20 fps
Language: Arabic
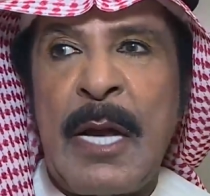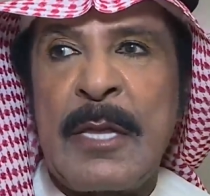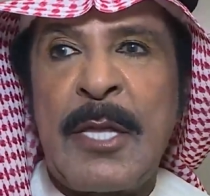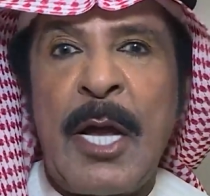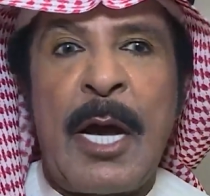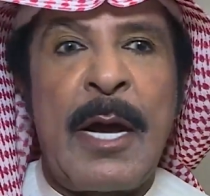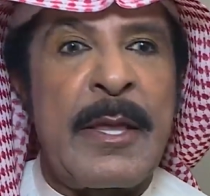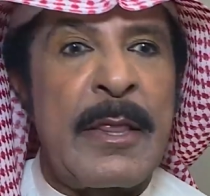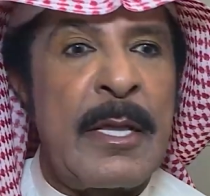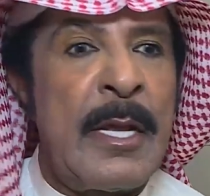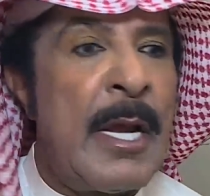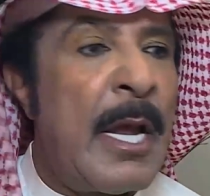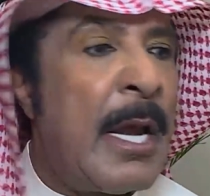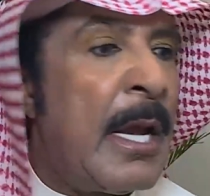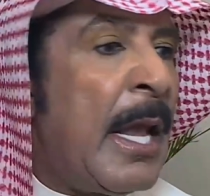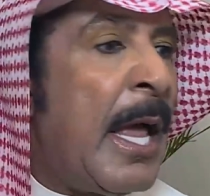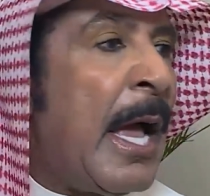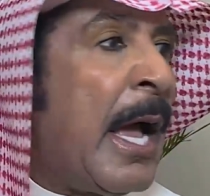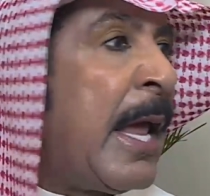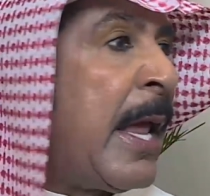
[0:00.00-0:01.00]
تأخذ
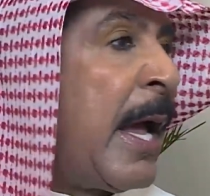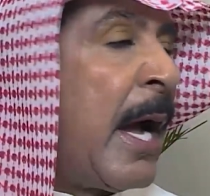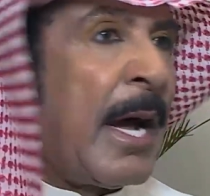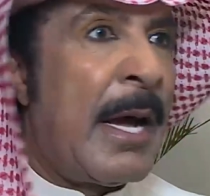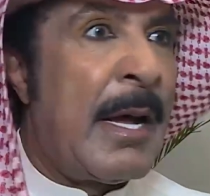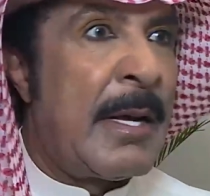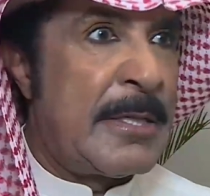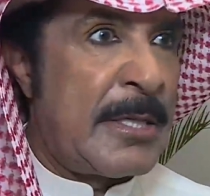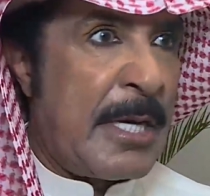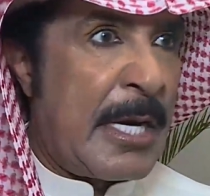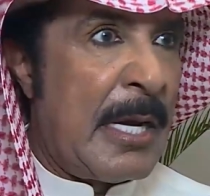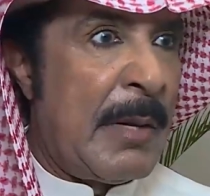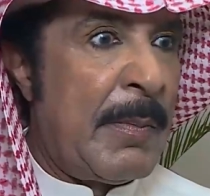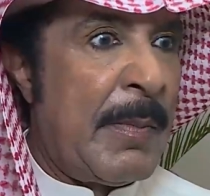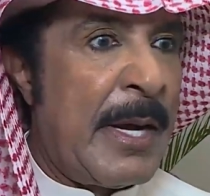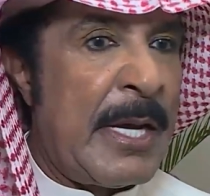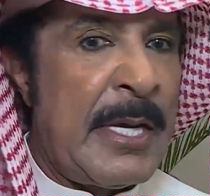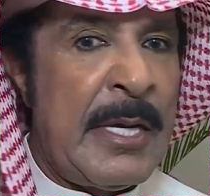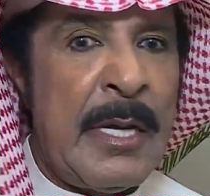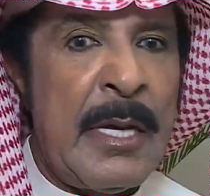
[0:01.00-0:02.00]
الحياة شكل
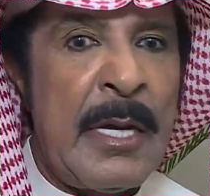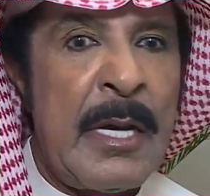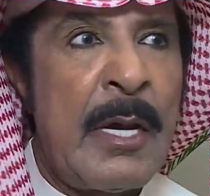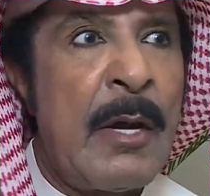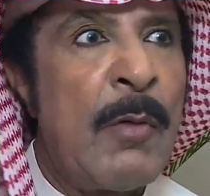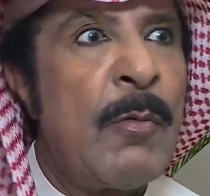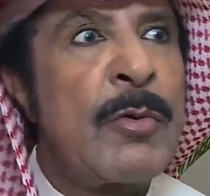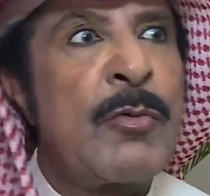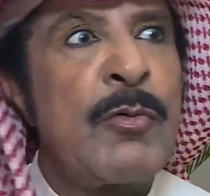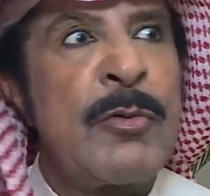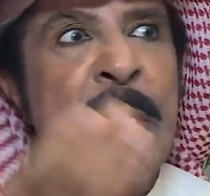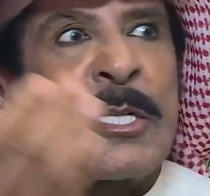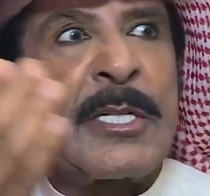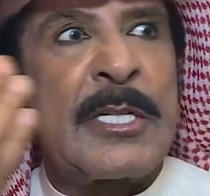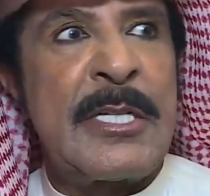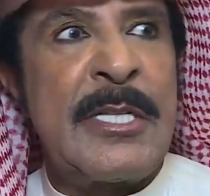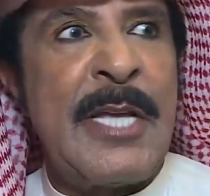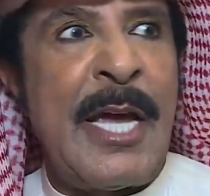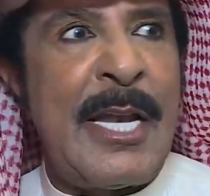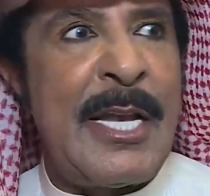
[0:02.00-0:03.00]
ما هي
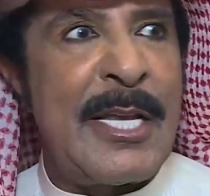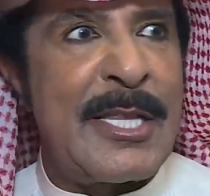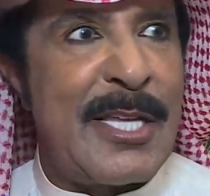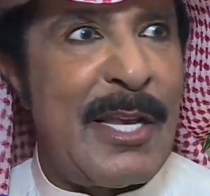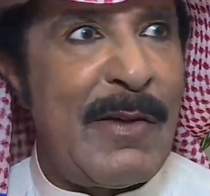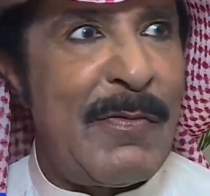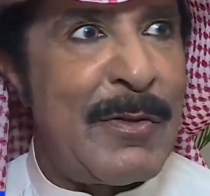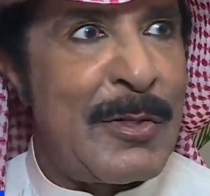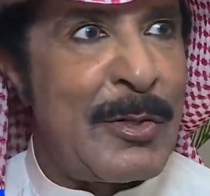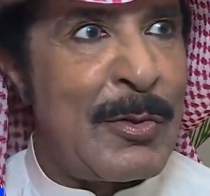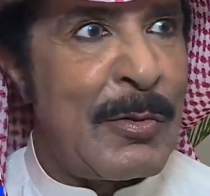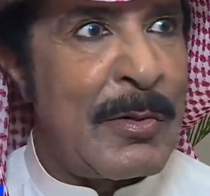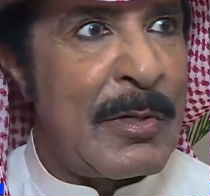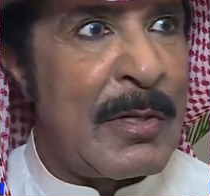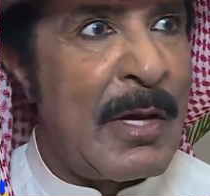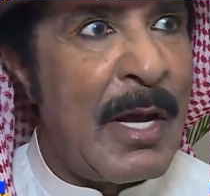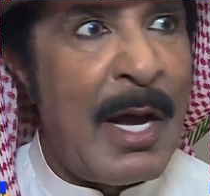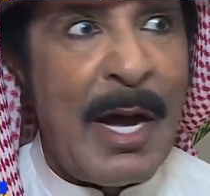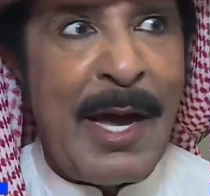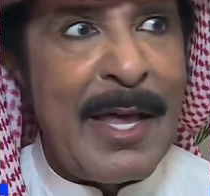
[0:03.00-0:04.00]
وتجسدها على التلفزيون
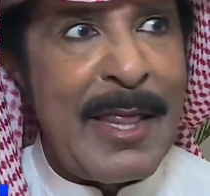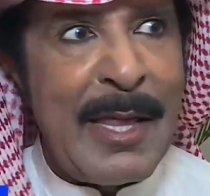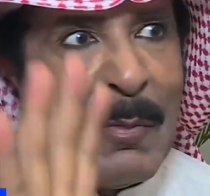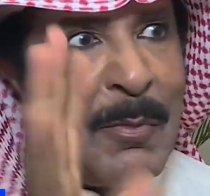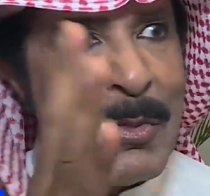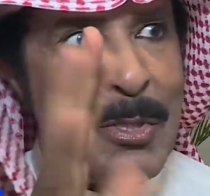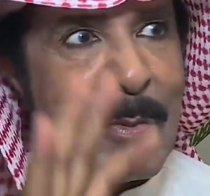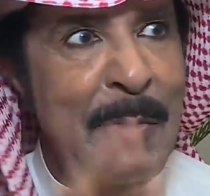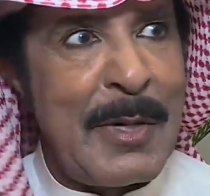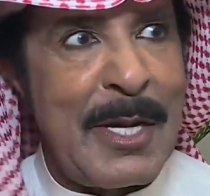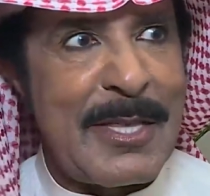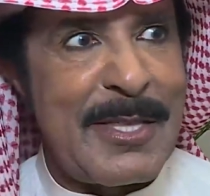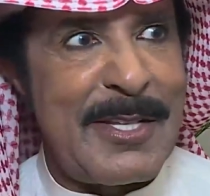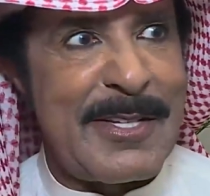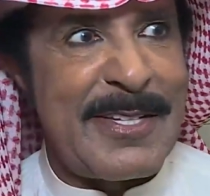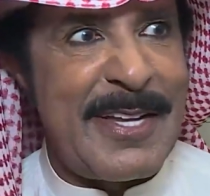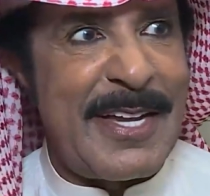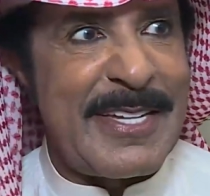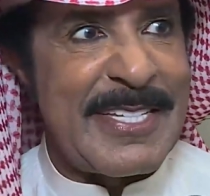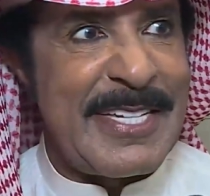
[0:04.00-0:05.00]
هذا مش من
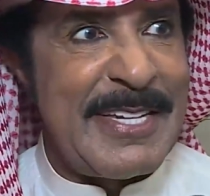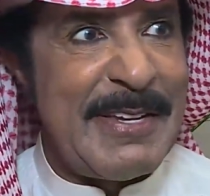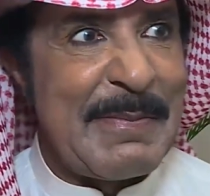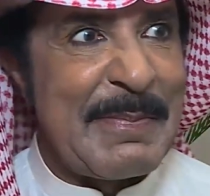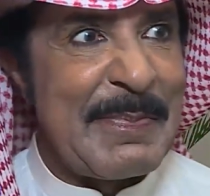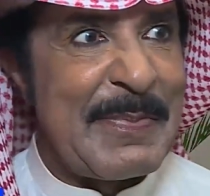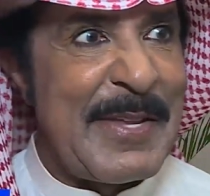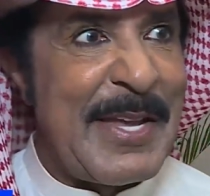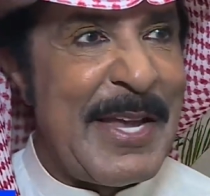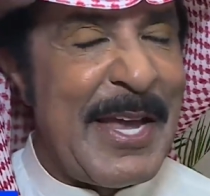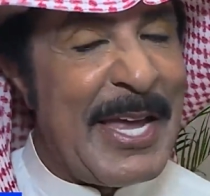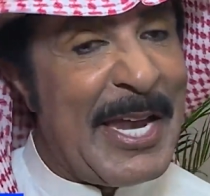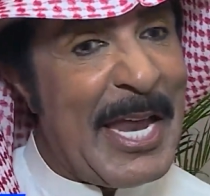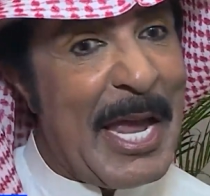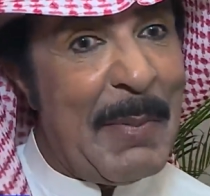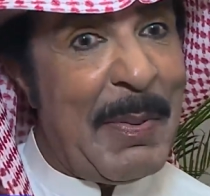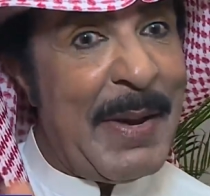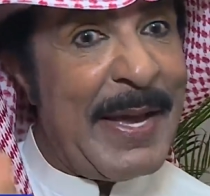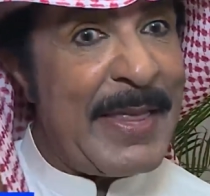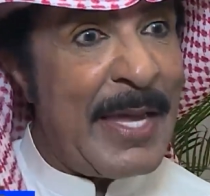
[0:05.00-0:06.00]
اختصاصي
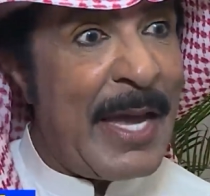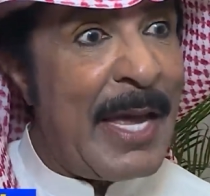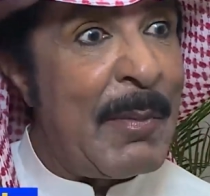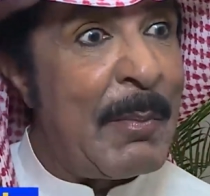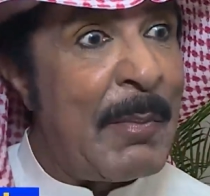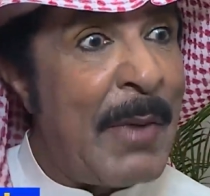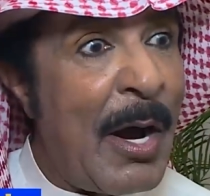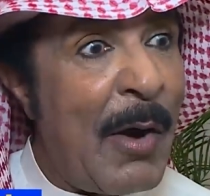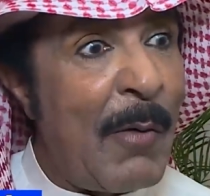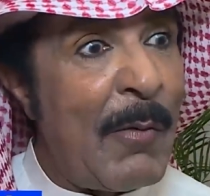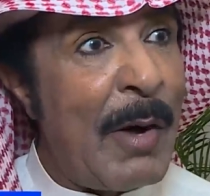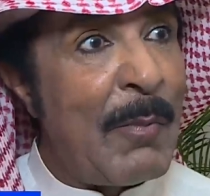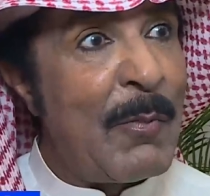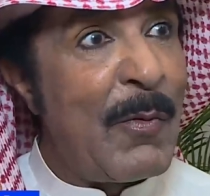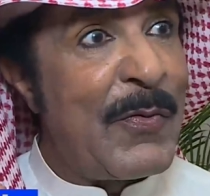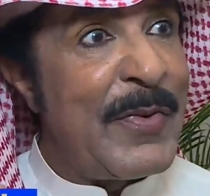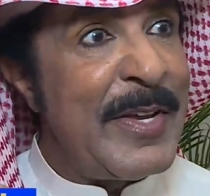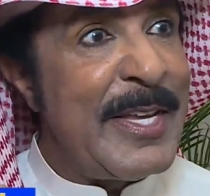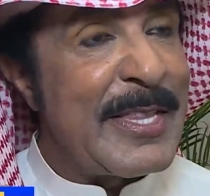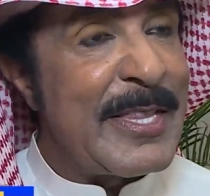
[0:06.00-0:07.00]
أنا أبحث عن ما هو
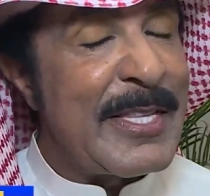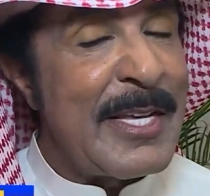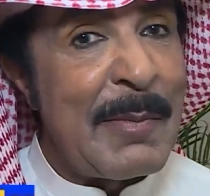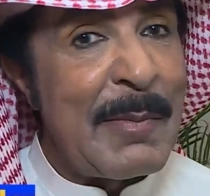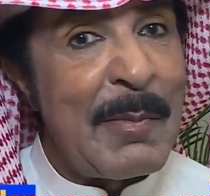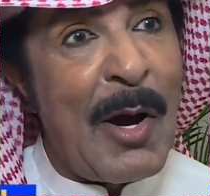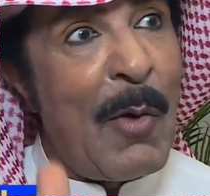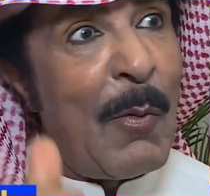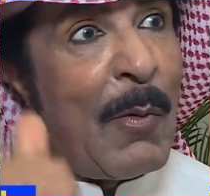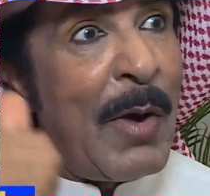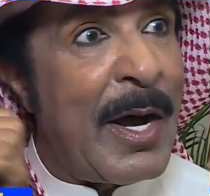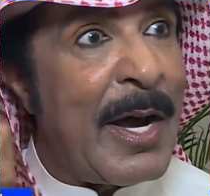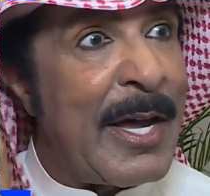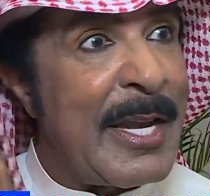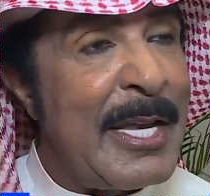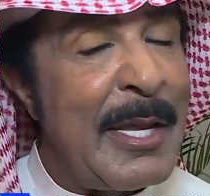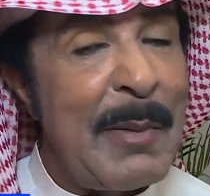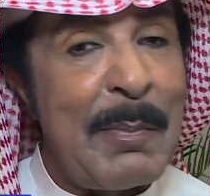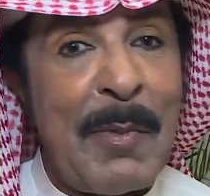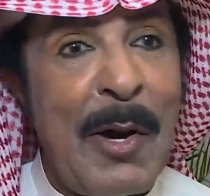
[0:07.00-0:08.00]
مفيد ما هو
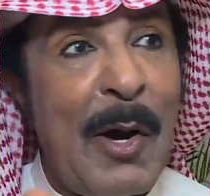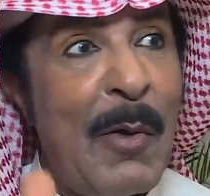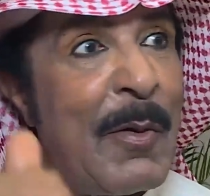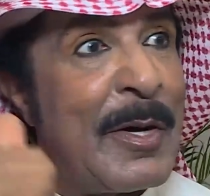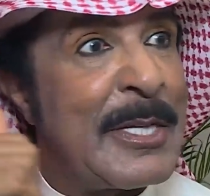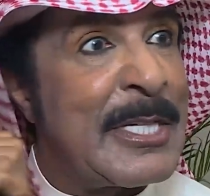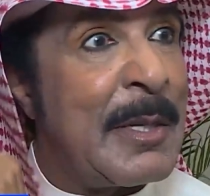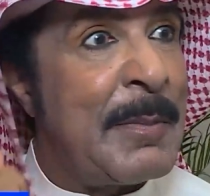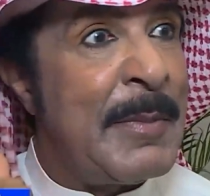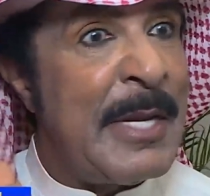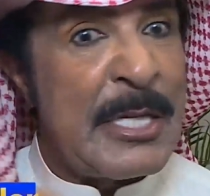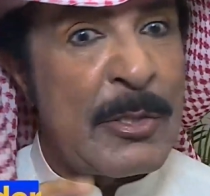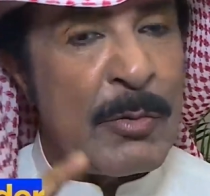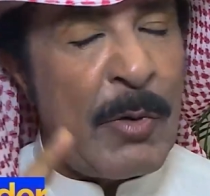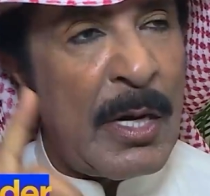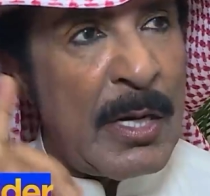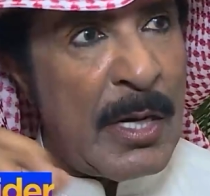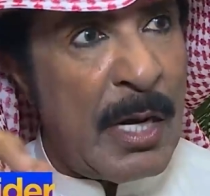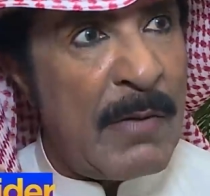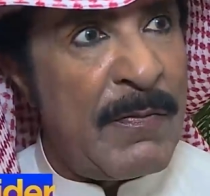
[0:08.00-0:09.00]
غريب ما هو جميل
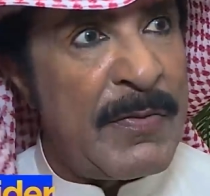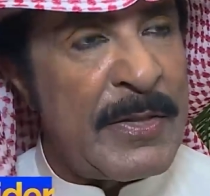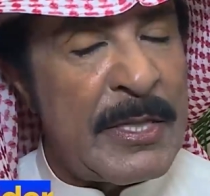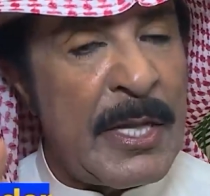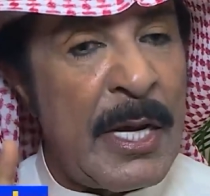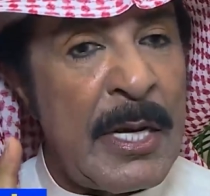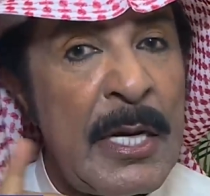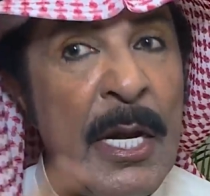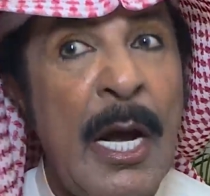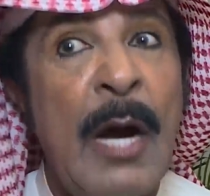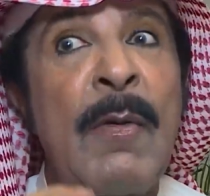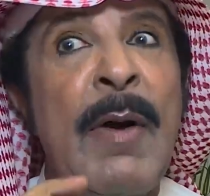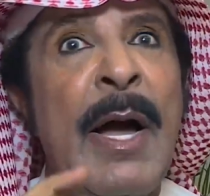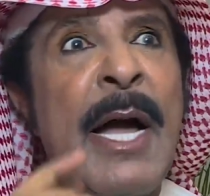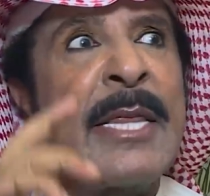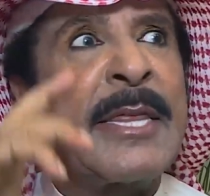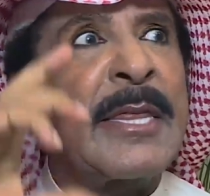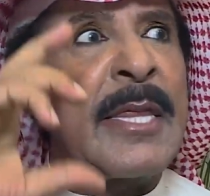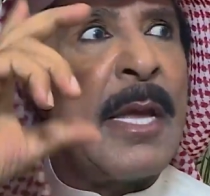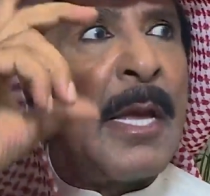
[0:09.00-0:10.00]
سواء كان في التاريخ أو
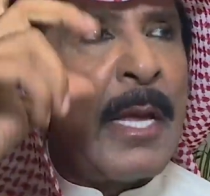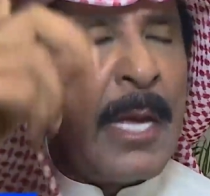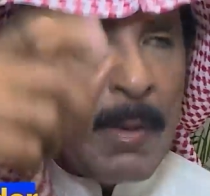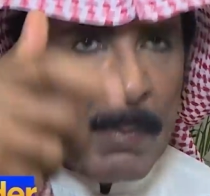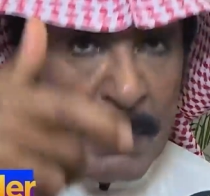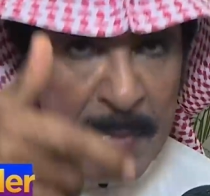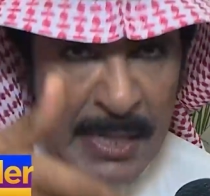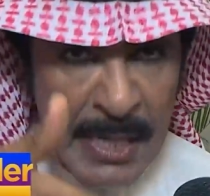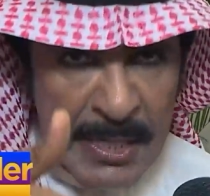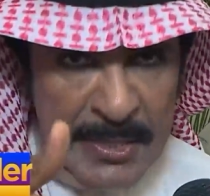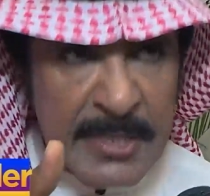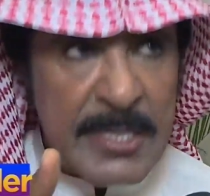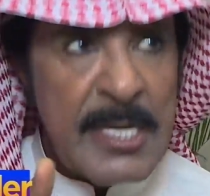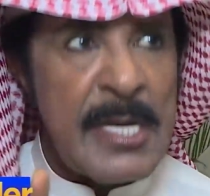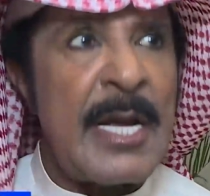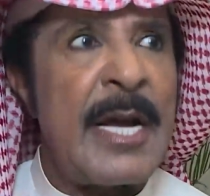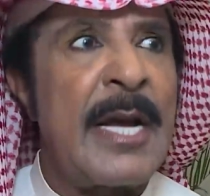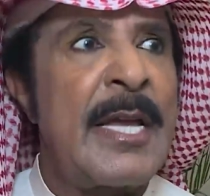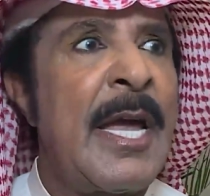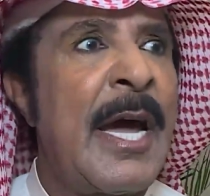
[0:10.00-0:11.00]
حتى من نسج
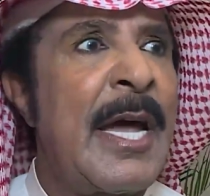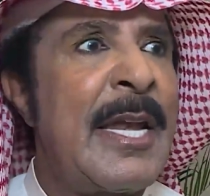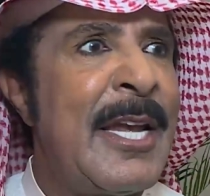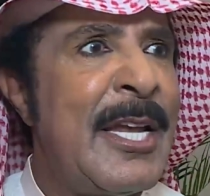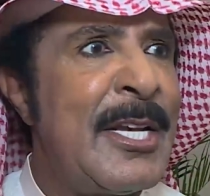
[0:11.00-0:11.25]
الخيال